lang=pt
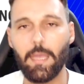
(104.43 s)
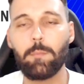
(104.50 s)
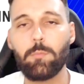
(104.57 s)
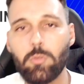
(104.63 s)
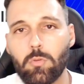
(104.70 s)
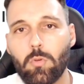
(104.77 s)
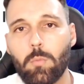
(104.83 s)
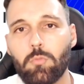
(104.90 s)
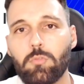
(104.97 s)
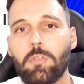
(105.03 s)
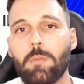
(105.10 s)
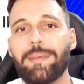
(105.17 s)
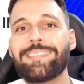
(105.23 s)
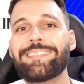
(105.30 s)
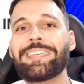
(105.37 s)
É muito comum
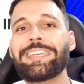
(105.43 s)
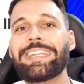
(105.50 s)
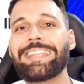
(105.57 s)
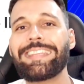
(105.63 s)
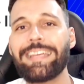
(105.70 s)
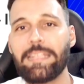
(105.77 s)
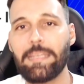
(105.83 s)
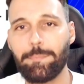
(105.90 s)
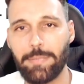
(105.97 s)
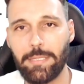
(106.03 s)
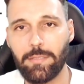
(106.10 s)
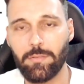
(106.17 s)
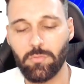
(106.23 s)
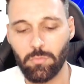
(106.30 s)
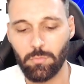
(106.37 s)
ter uma secretaria
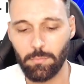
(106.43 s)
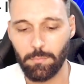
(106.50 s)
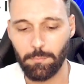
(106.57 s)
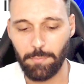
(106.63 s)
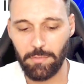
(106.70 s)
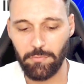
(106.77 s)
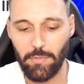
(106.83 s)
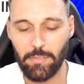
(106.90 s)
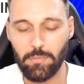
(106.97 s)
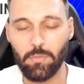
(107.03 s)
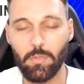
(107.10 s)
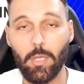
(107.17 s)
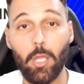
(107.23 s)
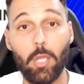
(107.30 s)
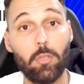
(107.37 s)
para isso. Perfeito.